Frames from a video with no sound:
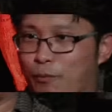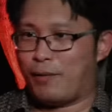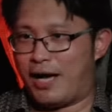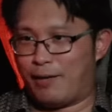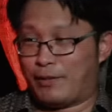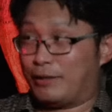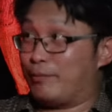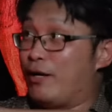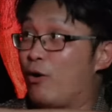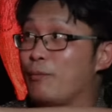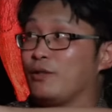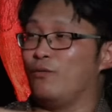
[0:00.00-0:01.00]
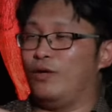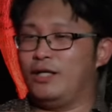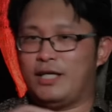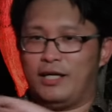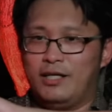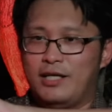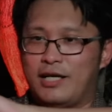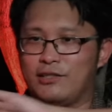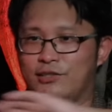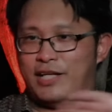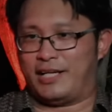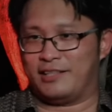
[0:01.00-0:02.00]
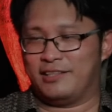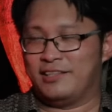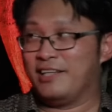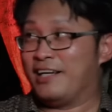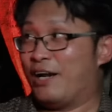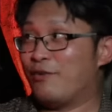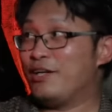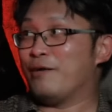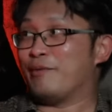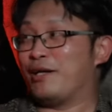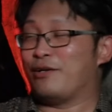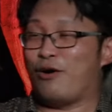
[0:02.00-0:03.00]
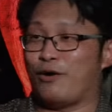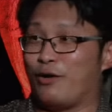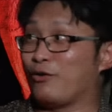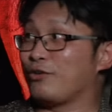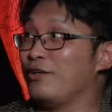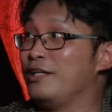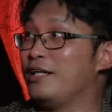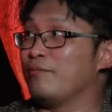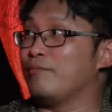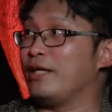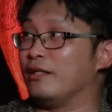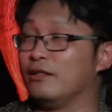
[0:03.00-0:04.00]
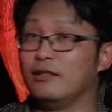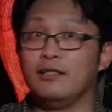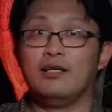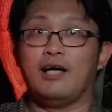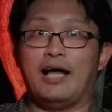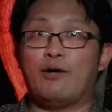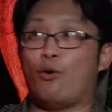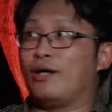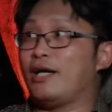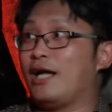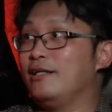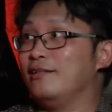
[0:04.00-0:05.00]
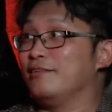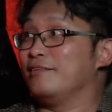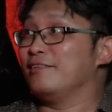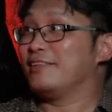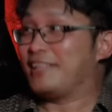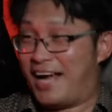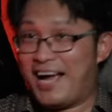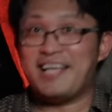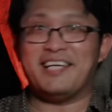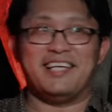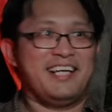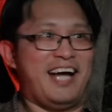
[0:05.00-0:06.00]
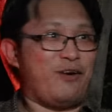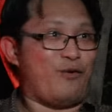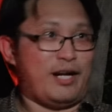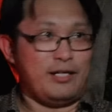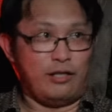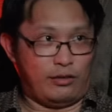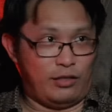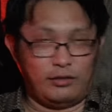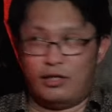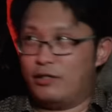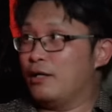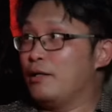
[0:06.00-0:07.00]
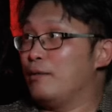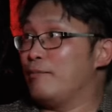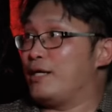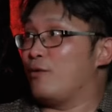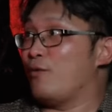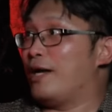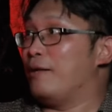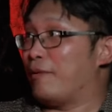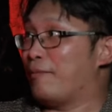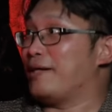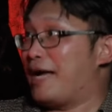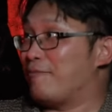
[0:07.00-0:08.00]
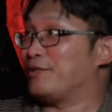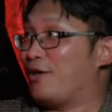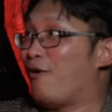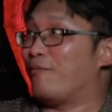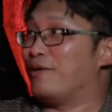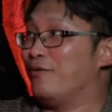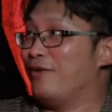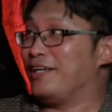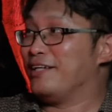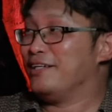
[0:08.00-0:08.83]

มา มันเป็นห้องประตูเลื่อนเลื่อนเสร็จ เราเดินมาด้านนอกเราก็ต้องเลื่อนปิดไอคนนั้นใช่ไอคนนั้นเดินเดินเดินเดินเดินมาอย่างไวเลยแบบพยายามจะออกมาด้วย